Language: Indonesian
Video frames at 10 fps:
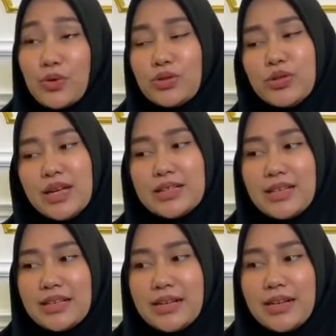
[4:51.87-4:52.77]
Riko yang
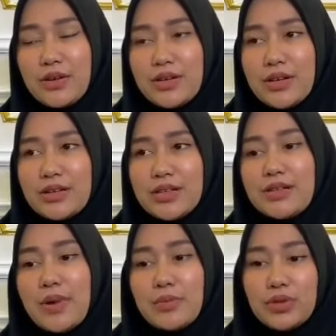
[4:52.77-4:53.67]
dipukul dari
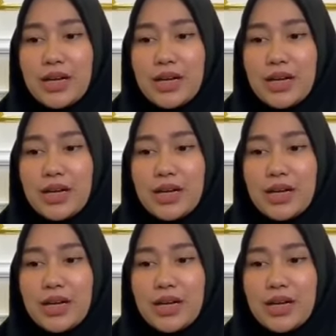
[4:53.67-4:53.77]
belakang,